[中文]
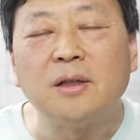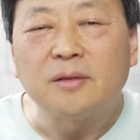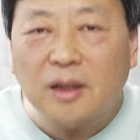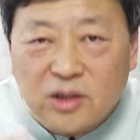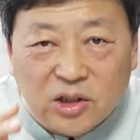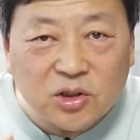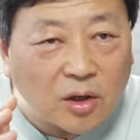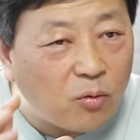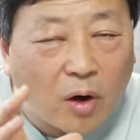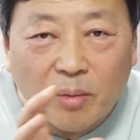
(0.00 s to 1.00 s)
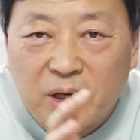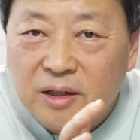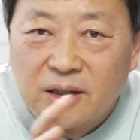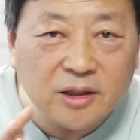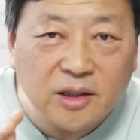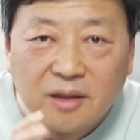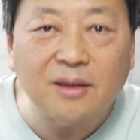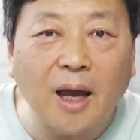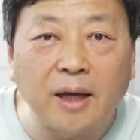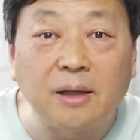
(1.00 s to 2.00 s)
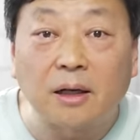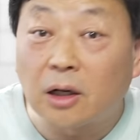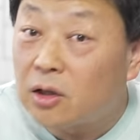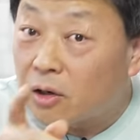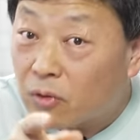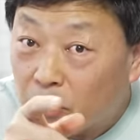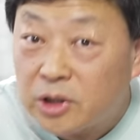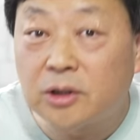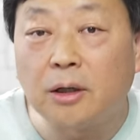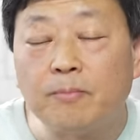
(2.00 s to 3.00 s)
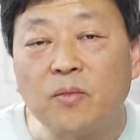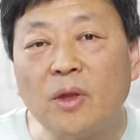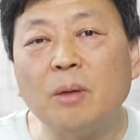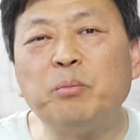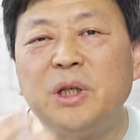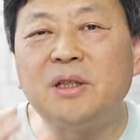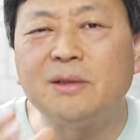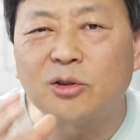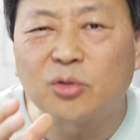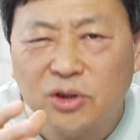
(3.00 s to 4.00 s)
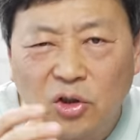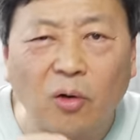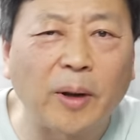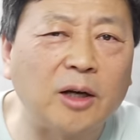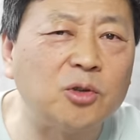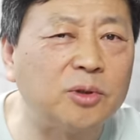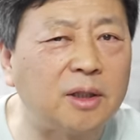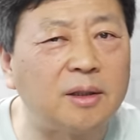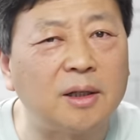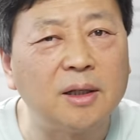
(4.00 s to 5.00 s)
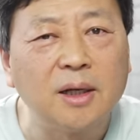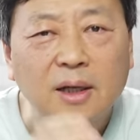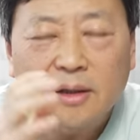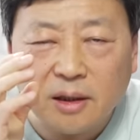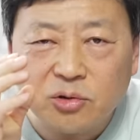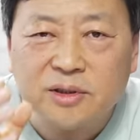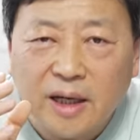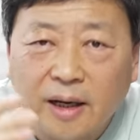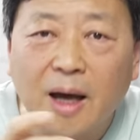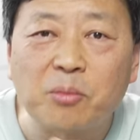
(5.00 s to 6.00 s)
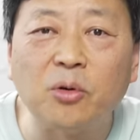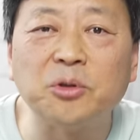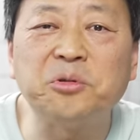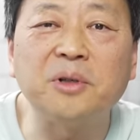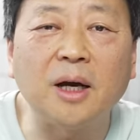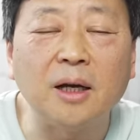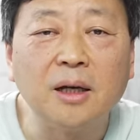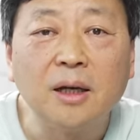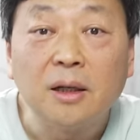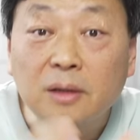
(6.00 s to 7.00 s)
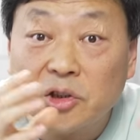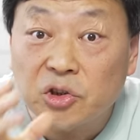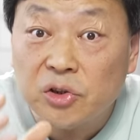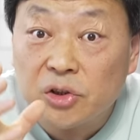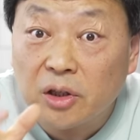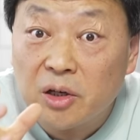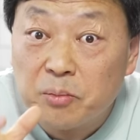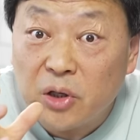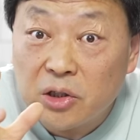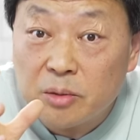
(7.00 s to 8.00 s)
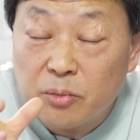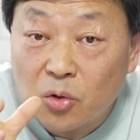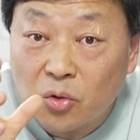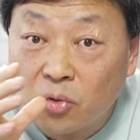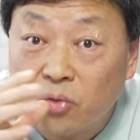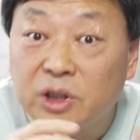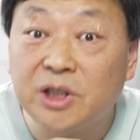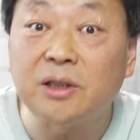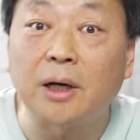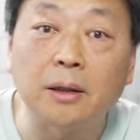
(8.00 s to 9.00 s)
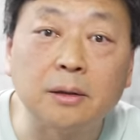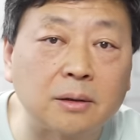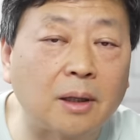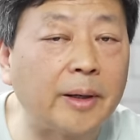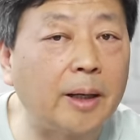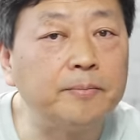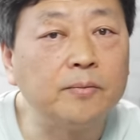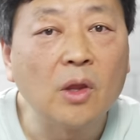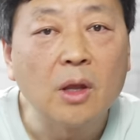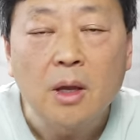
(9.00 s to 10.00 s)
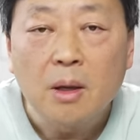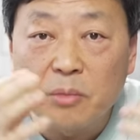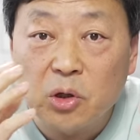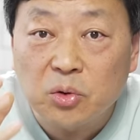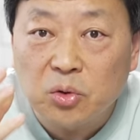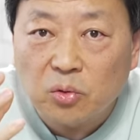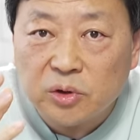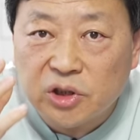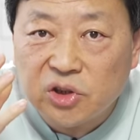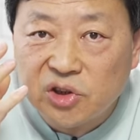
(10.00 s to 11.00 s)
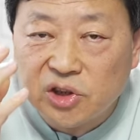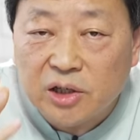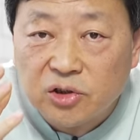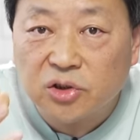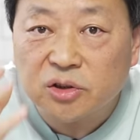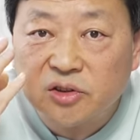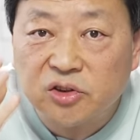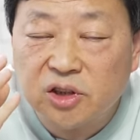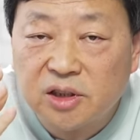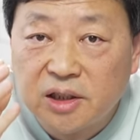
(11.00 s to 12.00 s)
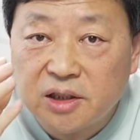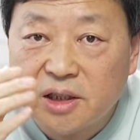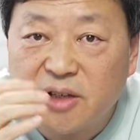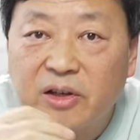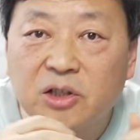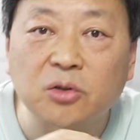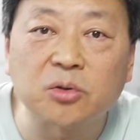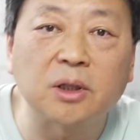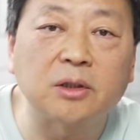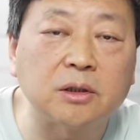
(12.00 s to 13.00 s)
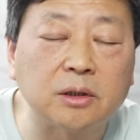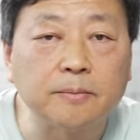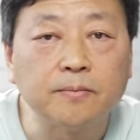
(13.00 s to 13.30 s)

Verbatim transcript: 他你只要网民的那个声音大一点，他就开始往回撤。毕竟是做雕盘出身的，他就再看不过去啊。他实际上他也内心没有骨气呀，知道吧？没有勇气坚持他自己内心认为正确的事情。